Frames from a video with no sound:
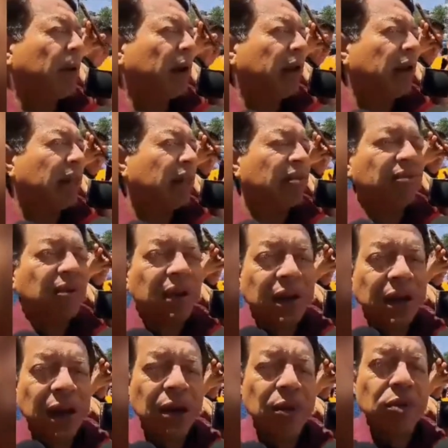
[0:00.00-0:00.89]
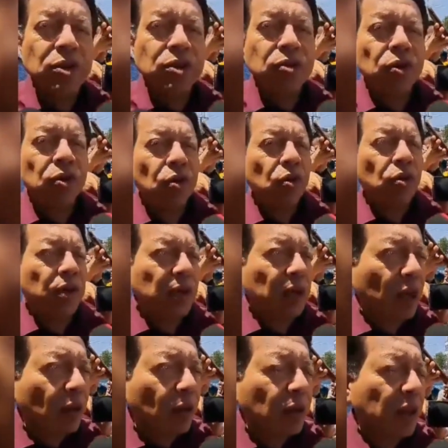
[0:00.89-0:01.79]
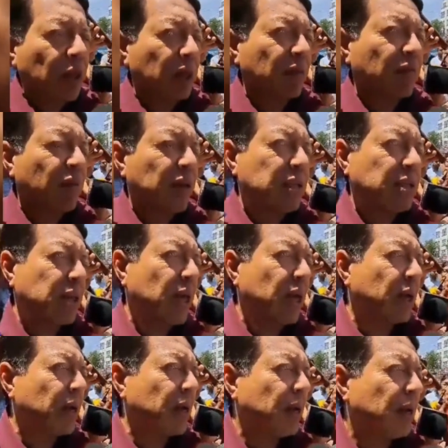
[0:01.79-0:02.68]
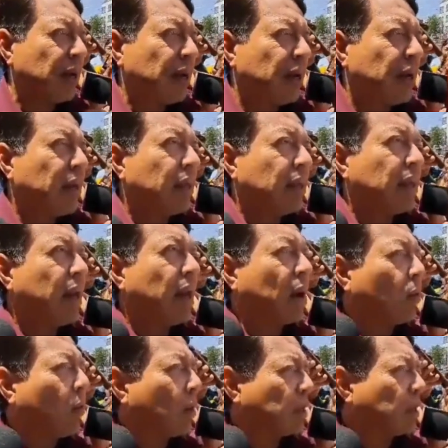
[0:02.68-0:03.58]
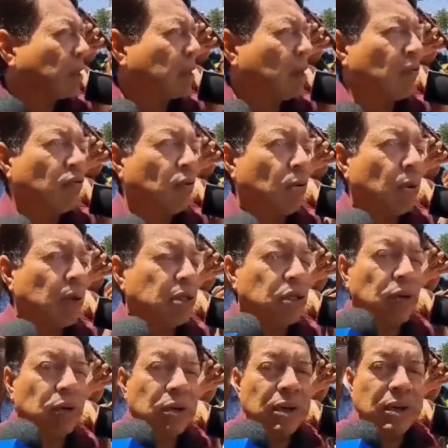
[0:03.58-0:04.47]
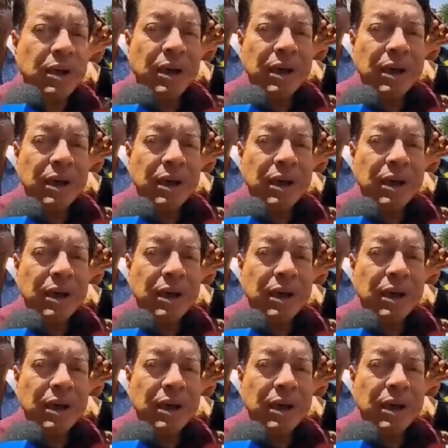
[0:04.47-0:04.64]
para definir a nuestro coordinador de defensa de la cuarta transformación.